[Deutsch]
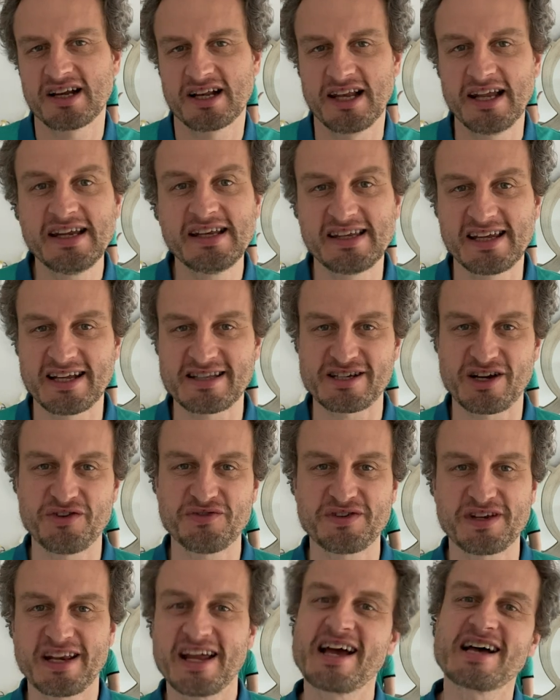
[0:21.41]
klingt jetzt
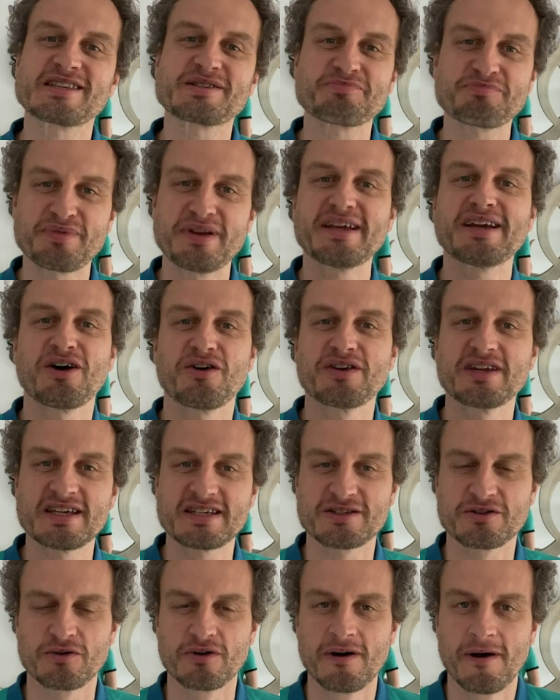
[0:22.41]
auf den ersten Blick auch
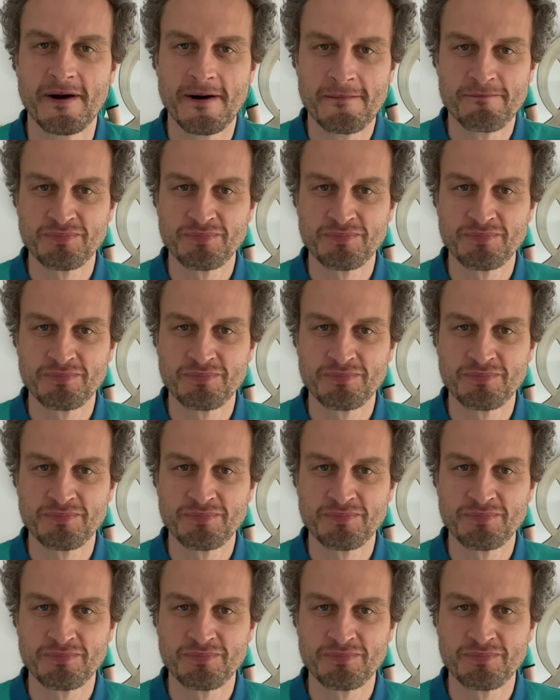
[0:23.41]
nicht so